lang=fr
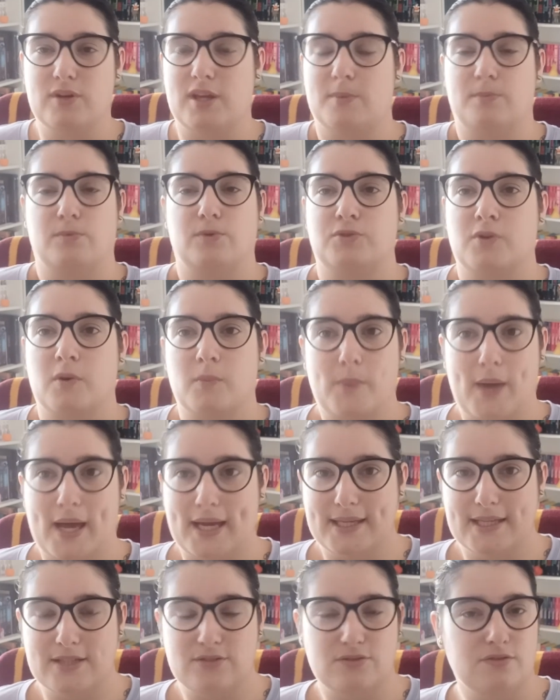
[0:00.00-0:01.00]
Et pourtant,
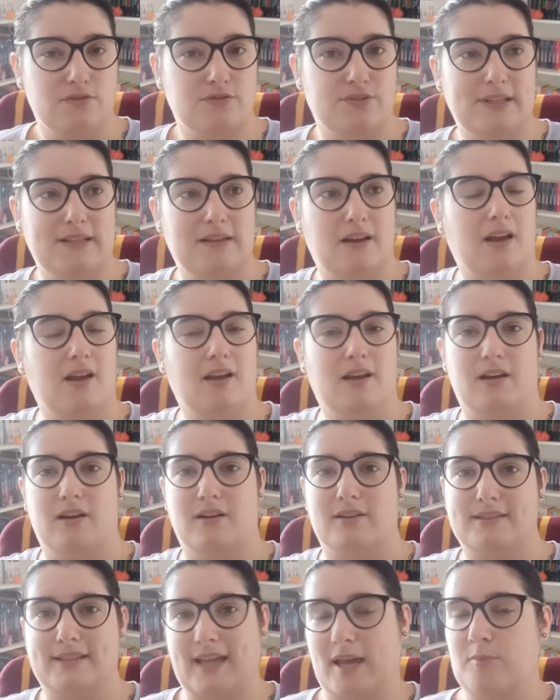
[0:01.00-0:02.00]
Paris est une ville
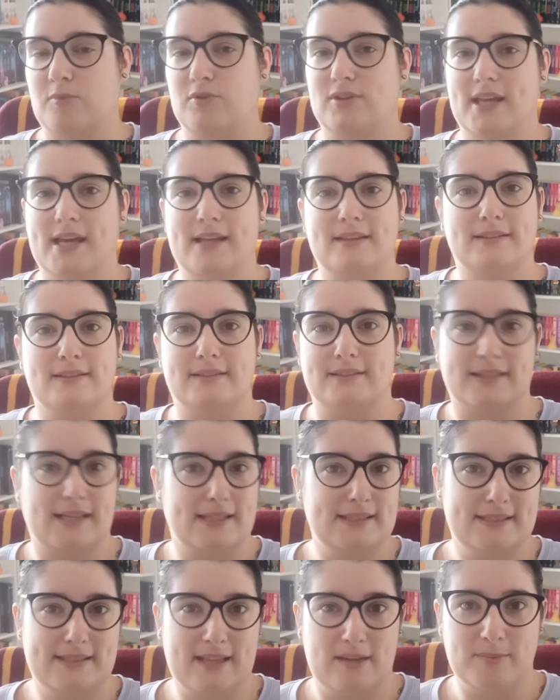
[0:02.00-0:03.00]
euh, très moderne,
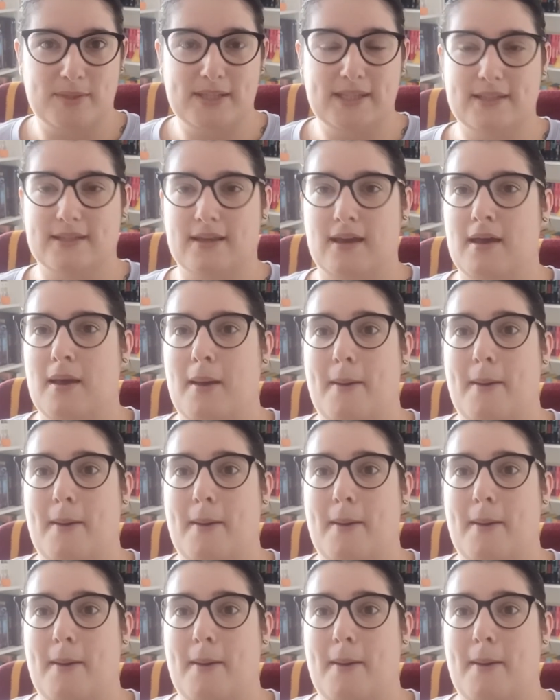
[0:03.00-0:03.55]
très dynamique,